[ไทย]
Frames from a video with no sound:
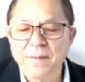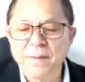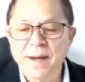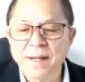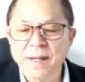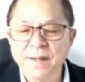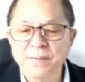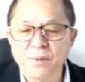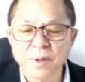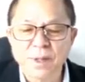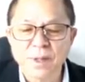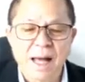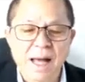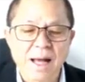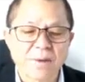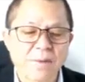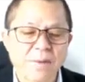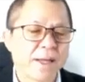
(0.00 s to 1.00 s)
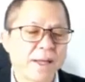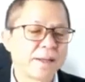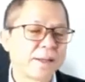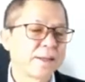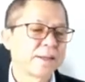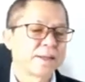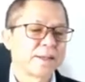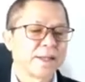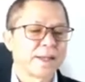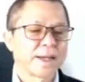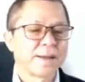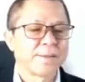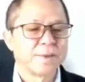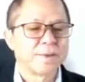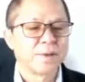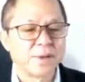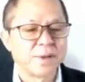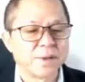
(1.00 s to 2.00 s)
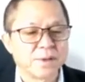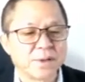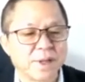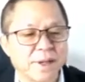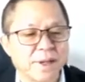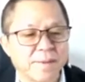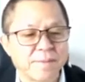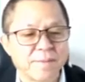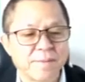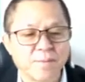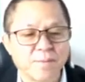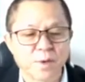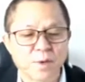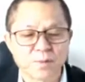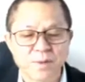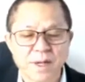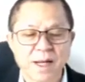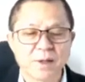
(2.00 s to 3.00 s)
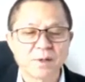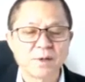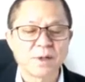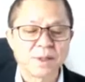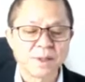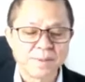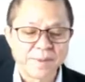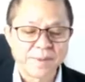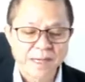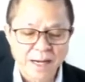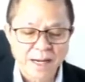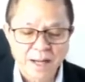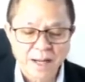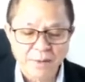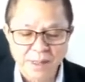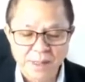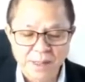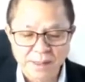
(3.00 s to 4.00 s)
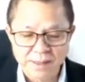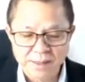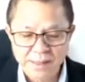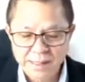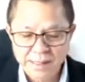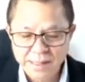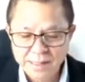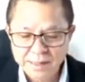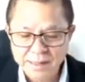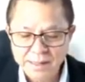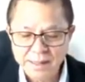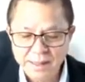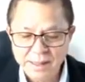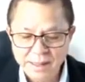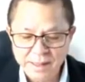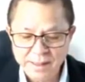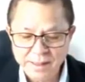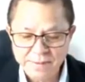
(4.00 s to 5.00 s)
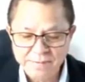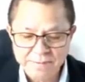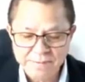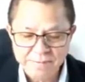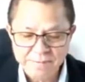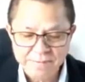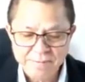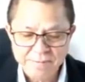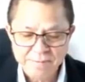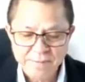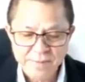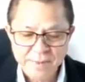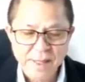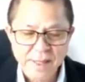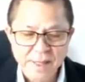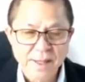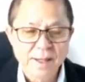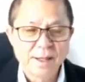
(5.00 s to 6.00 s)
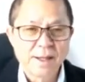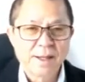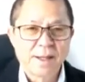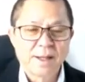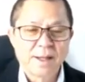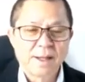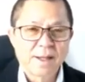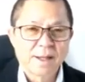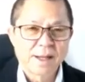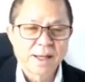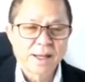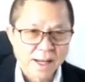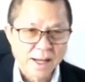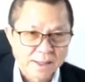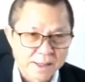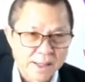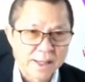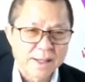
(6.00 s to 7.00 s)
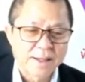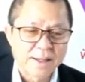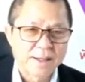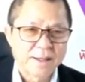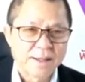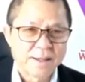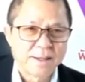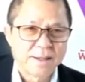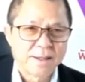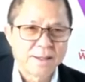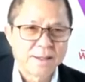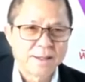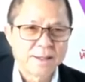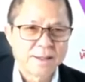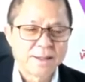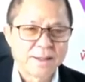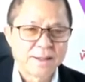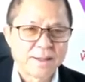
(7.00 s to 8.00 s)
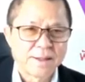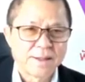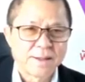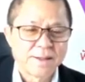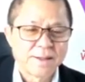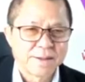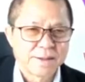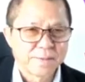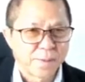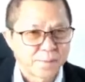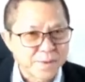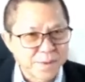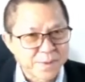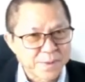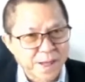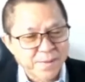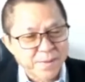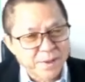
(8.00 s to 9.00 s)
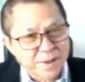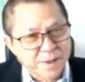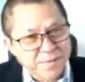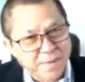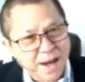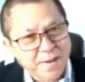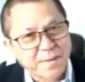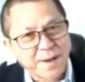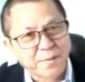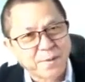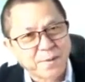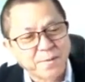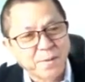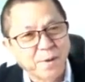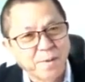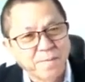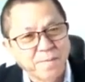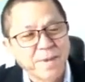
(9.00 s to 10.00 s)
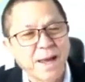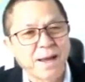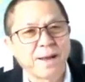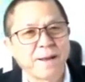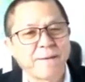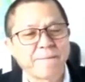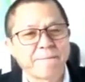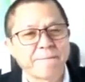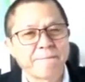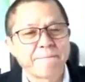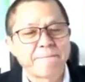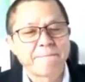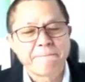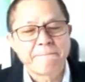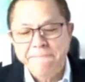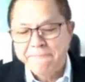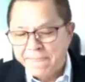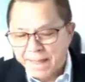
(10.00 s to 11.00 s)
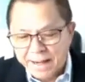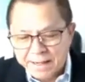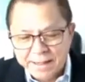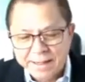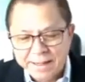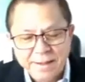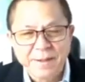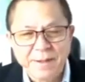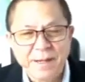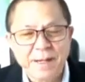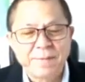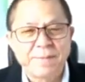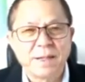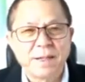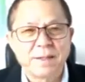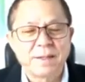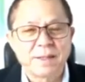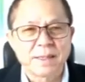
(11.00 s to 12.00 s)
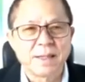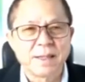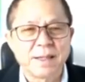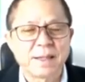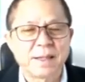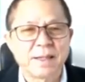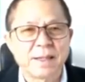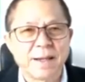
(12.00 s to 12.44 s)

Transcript: นงเหน่งนงแกล้งผมไปเรื่อยไปไหนอ่ะบ้านช้างออกสัตหีบเตาถ่านอ้อมไปนู่นผมก็ไปได้แต่ถ้าผมอยากจะไปให้ไวผมก็สายมอเตอร์เวย์ปึ้งเดี๋ยวถึง